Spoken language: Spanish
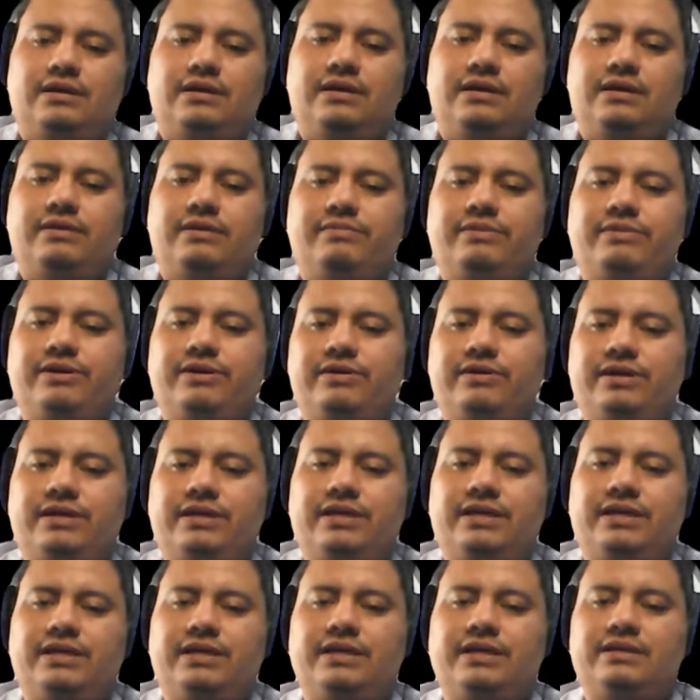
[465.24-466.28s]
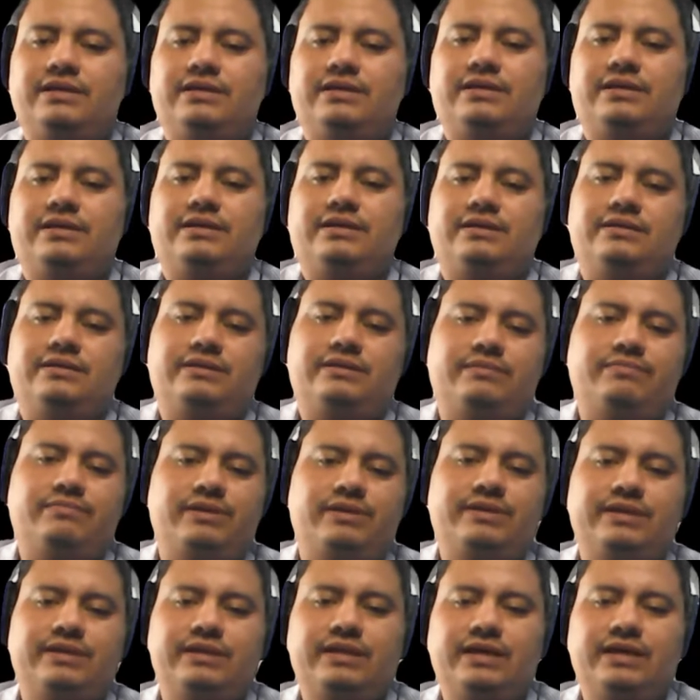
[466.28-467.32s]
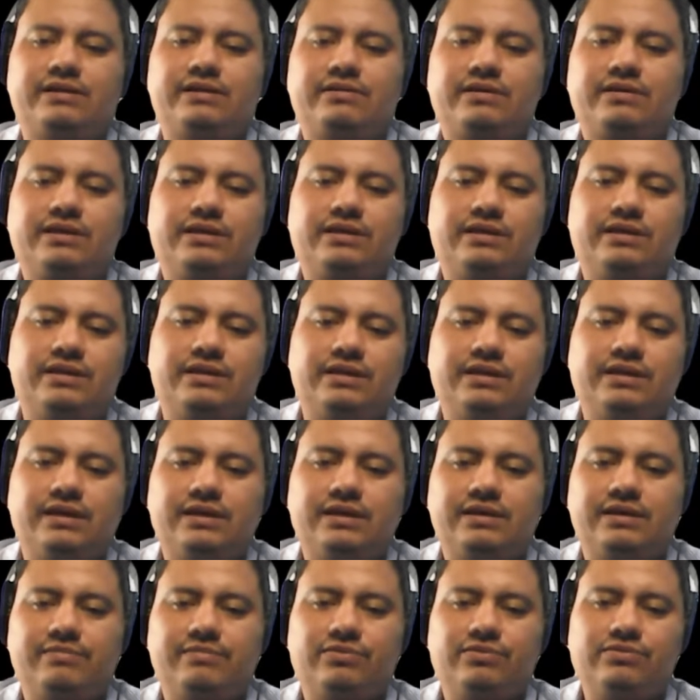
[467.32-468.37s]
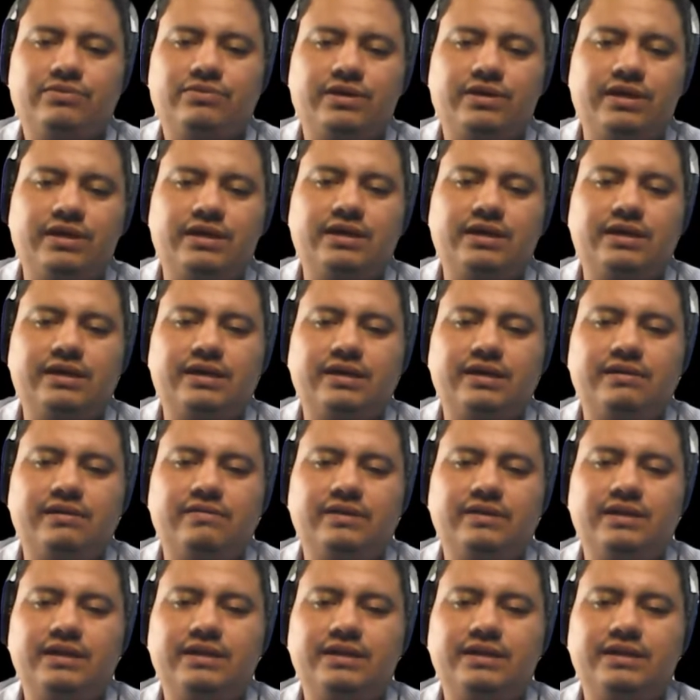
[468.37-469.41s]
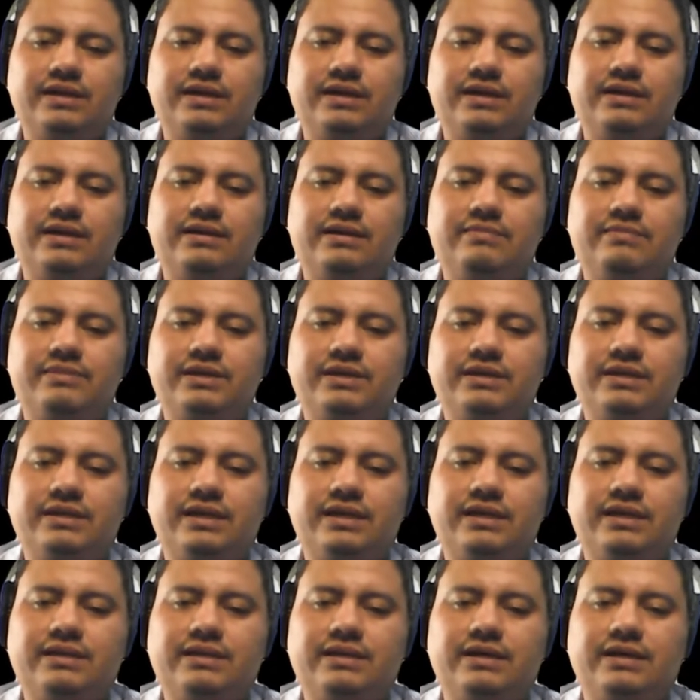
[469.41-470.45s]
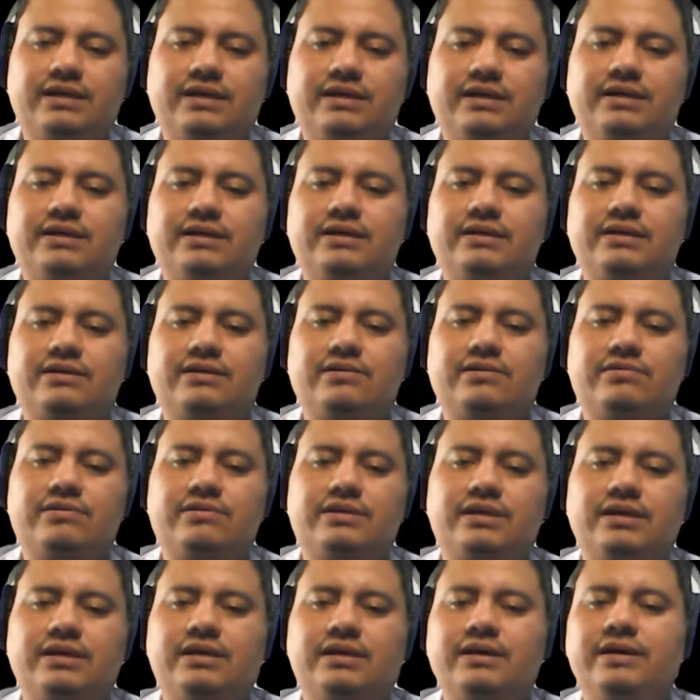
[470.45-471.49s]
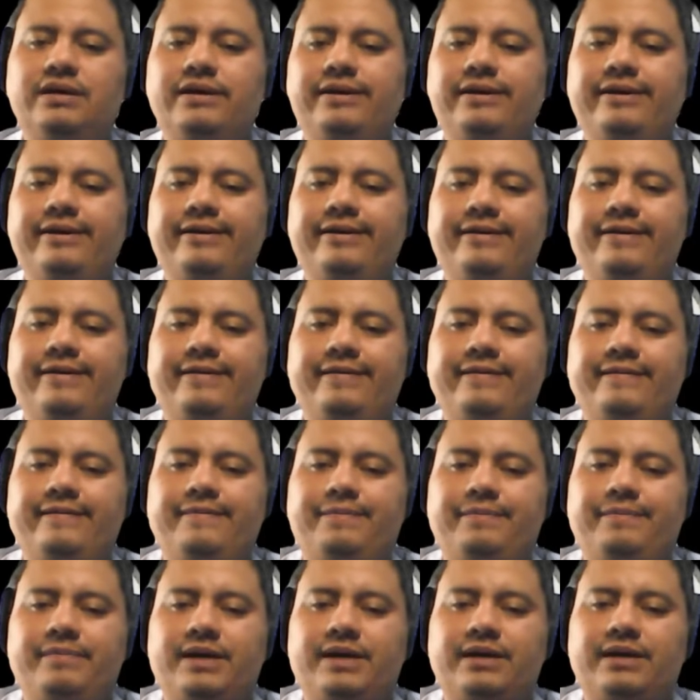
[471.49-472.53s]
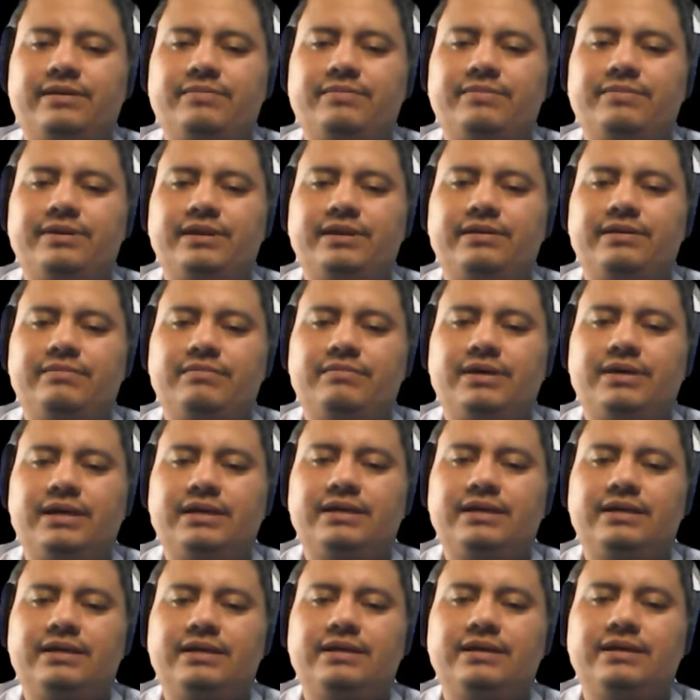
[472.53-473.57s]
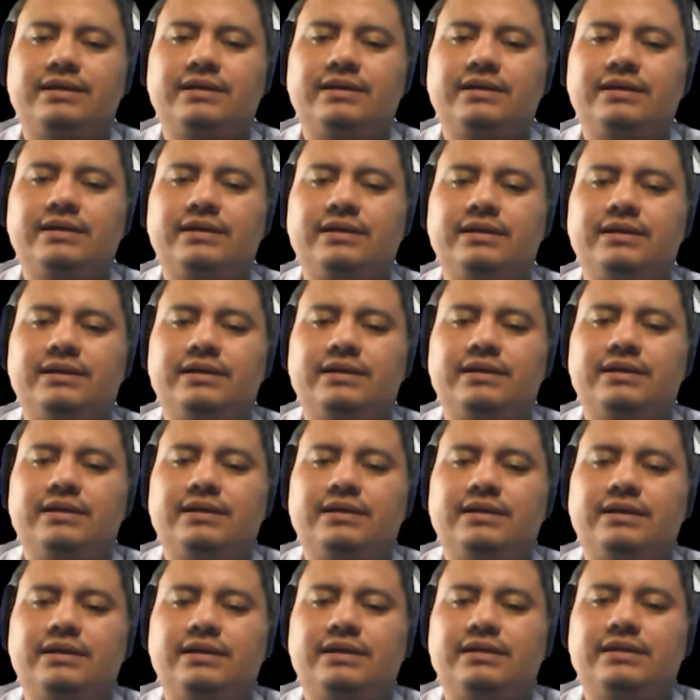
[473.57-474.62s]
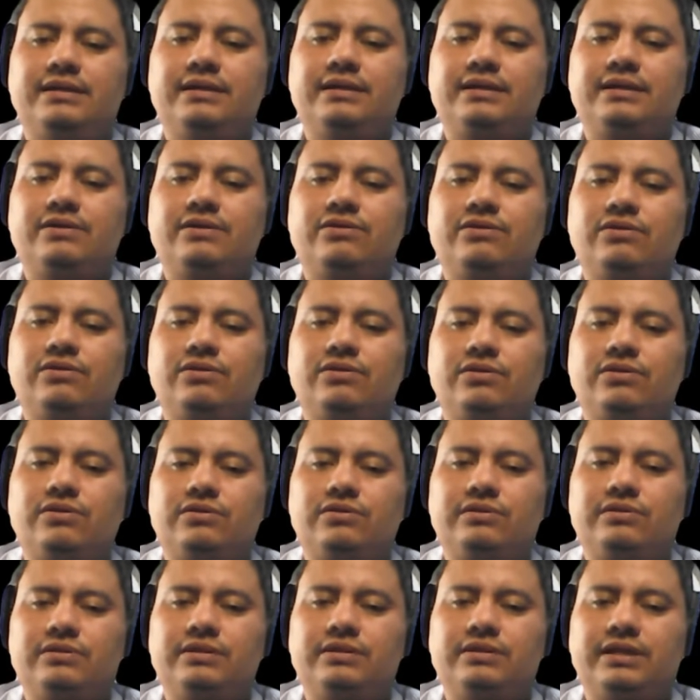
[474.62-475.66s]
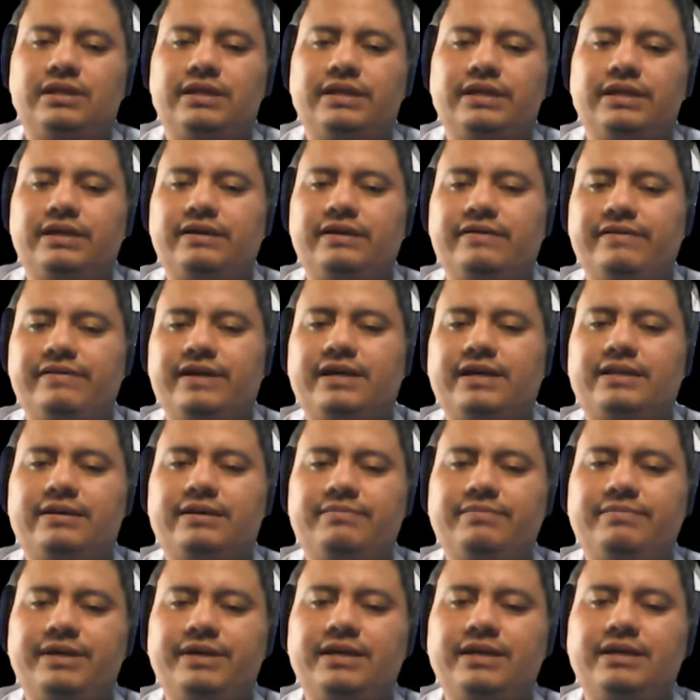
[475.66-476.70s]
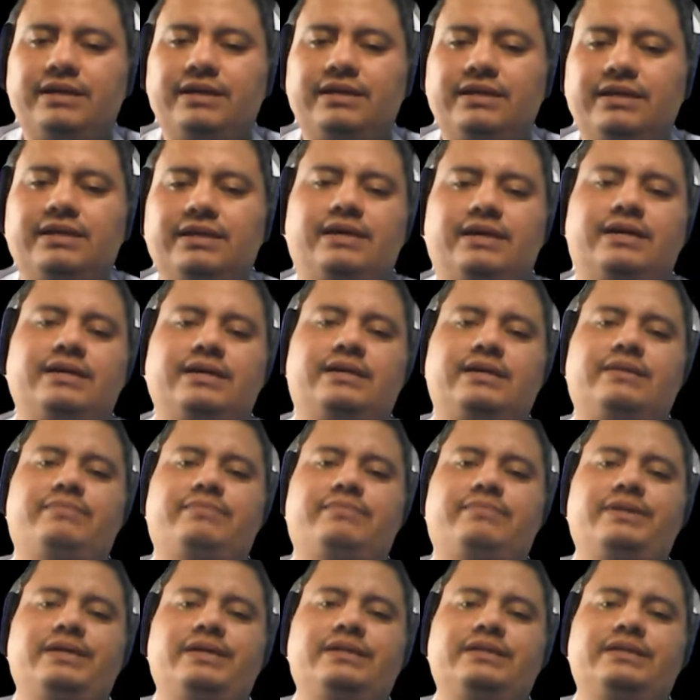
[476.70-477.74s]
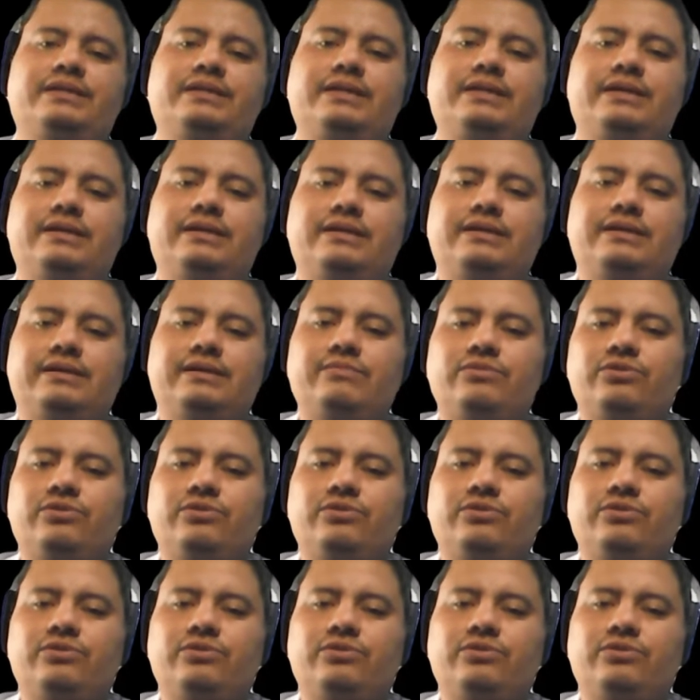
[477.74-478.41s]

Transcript: Y la mayoría ya se, se presentaron. Cristina ya puso ahí, Kevin, Daniel, Briseida, Rosa, Marvin, Mayra y Nicole. Daniela Vega también y Yajaira presente.